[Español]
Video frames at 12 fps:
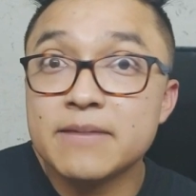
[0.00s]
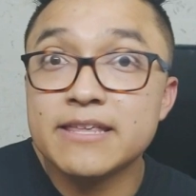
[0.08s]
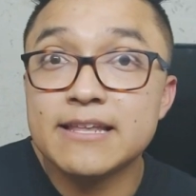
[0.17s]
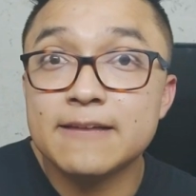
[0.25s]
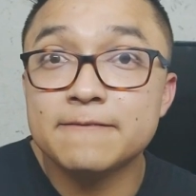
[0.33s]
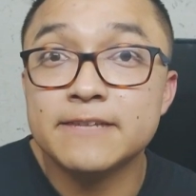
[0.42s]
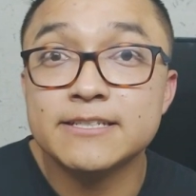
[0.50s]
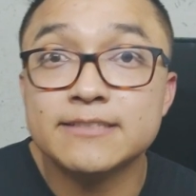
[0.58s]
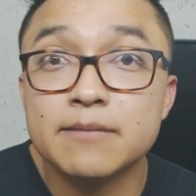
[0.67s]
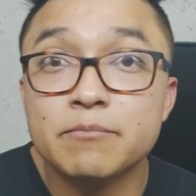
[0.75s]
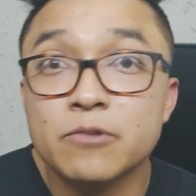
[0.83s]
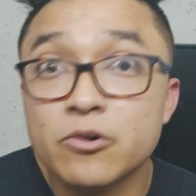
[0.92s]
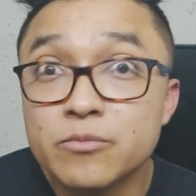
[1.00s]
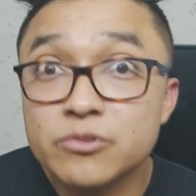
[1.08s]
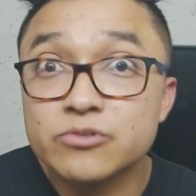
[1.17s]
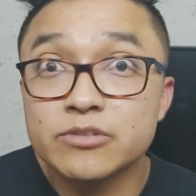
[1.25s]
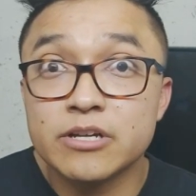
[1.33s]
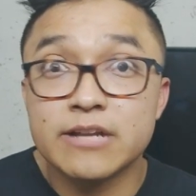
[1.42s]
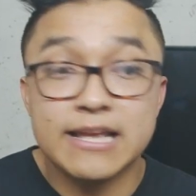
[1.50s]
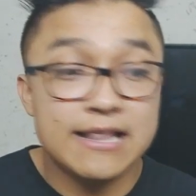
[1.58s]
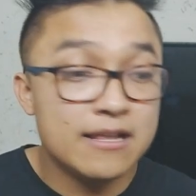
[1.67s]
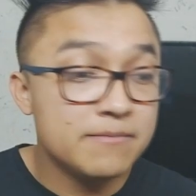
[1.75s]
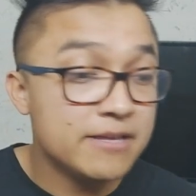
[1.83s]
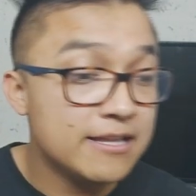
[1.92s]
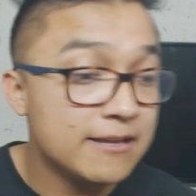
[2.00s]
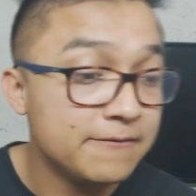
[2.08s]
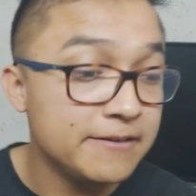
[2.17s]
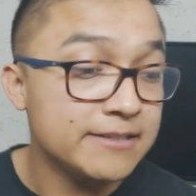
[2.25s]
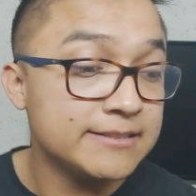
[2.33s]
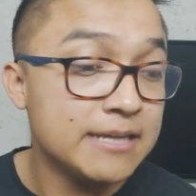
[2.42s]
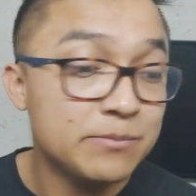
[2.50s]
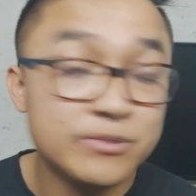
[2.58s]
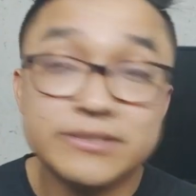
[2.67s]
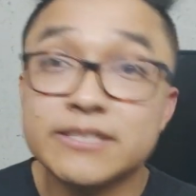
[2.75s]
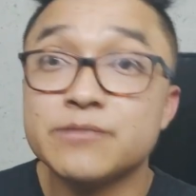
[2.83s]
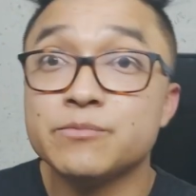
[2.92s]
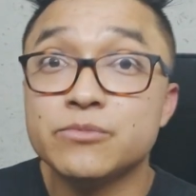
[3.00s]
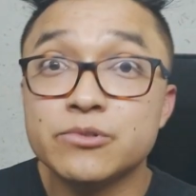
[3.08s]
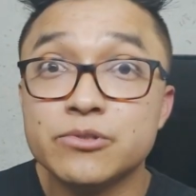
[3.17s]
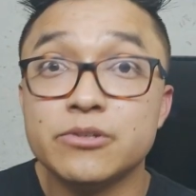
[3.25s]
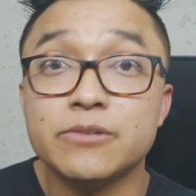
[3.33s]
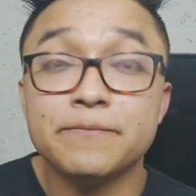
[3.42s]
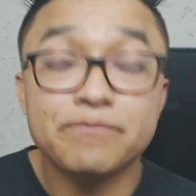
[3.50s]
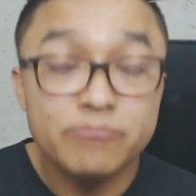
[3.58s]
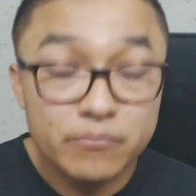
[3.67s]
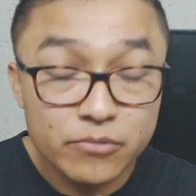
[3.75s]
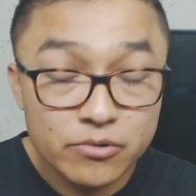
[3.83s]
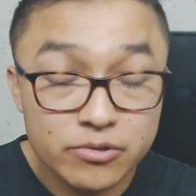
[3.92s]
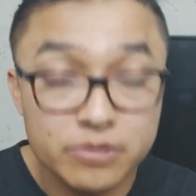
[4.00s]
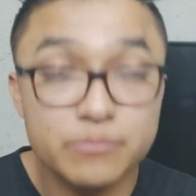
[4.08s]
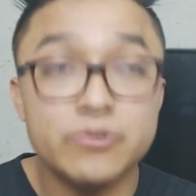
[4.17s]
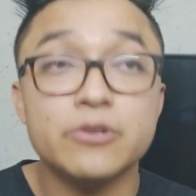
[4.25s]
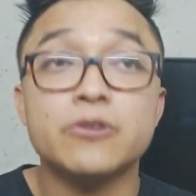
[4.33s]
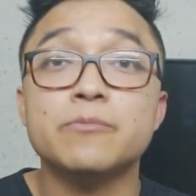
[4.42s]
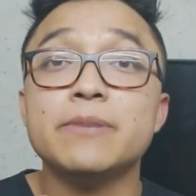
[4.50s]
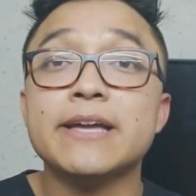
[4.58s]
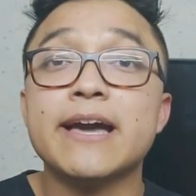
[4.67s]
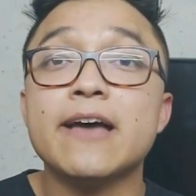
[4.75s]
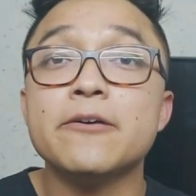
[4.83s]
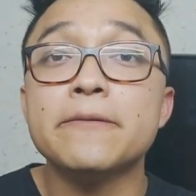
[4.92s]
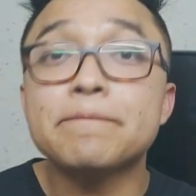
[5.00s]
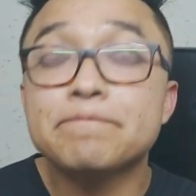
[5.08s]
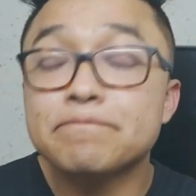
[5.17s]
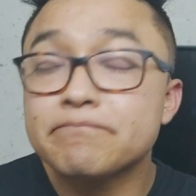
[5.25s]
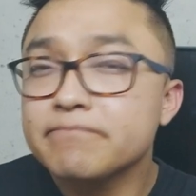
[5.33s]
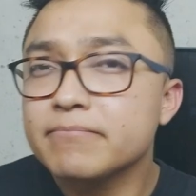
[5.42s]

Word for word: alma de la fiesta. ¿Cómo ser el alma de la fiesta? Pues es muy, muy, muy complicado,